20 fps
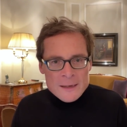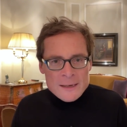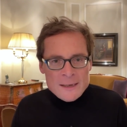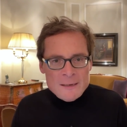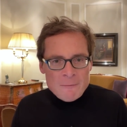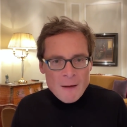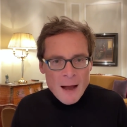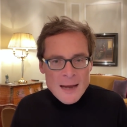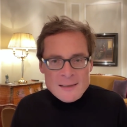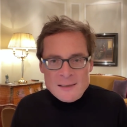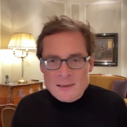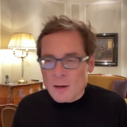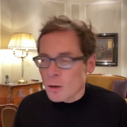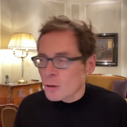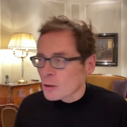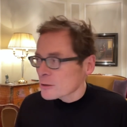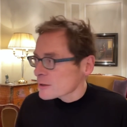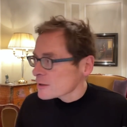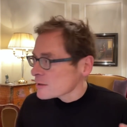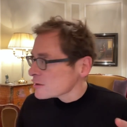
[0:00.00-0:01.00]
Ich weiß
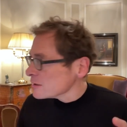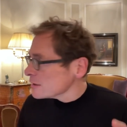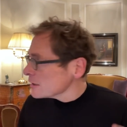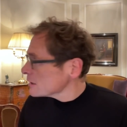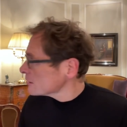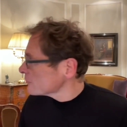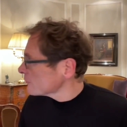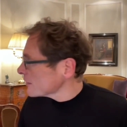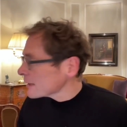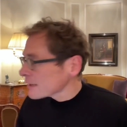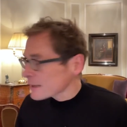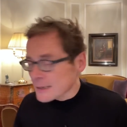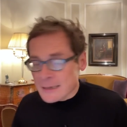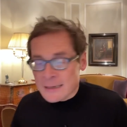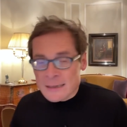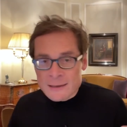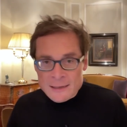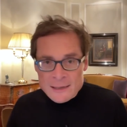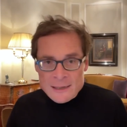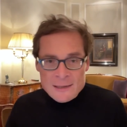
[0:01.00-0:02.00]
allerdings nicht, wer
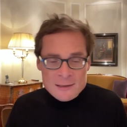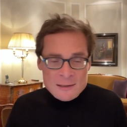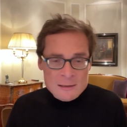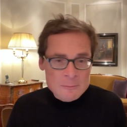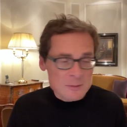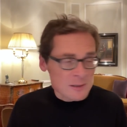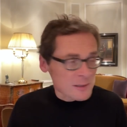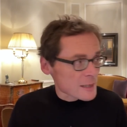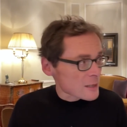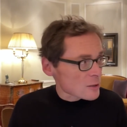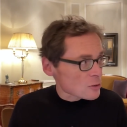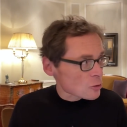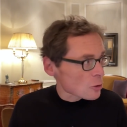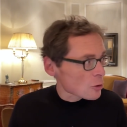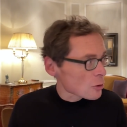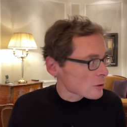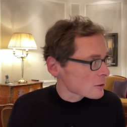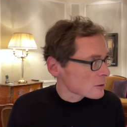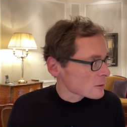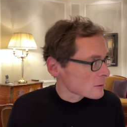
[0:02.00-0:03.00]
in diesem sehr
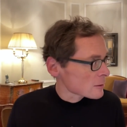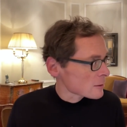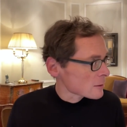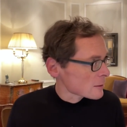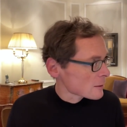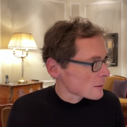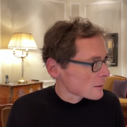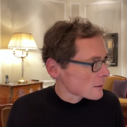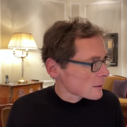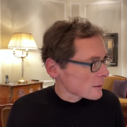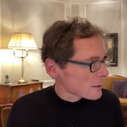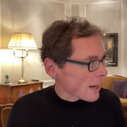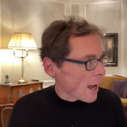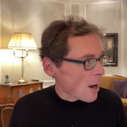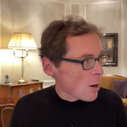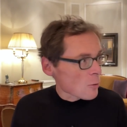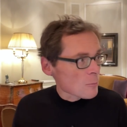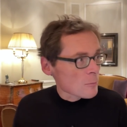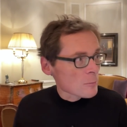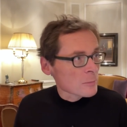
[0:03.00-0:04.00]
schönen
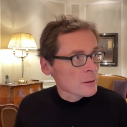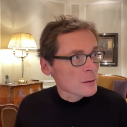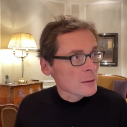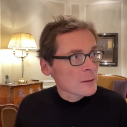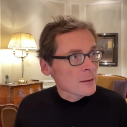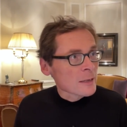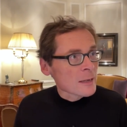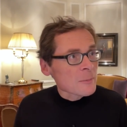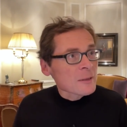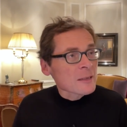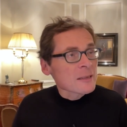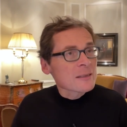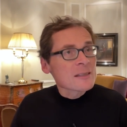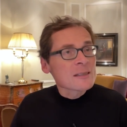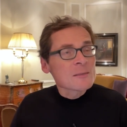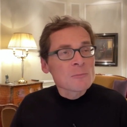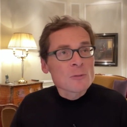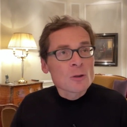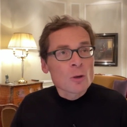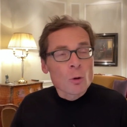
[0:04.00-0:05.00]
Raum, eben in
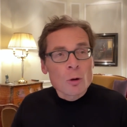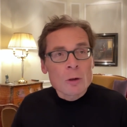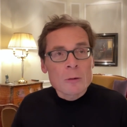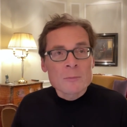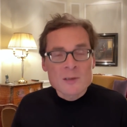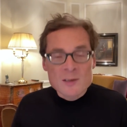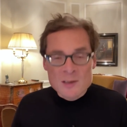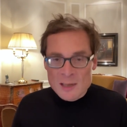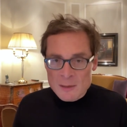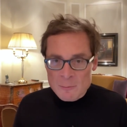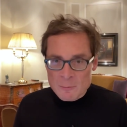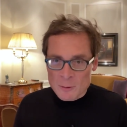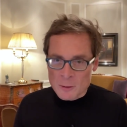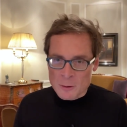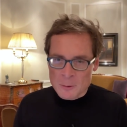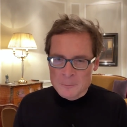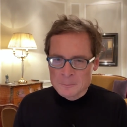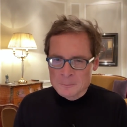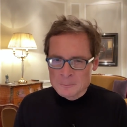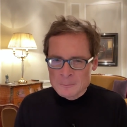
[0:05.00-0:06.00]
diesem
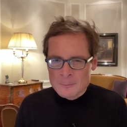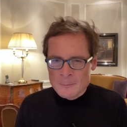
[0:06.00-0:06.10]
Turmzimmer,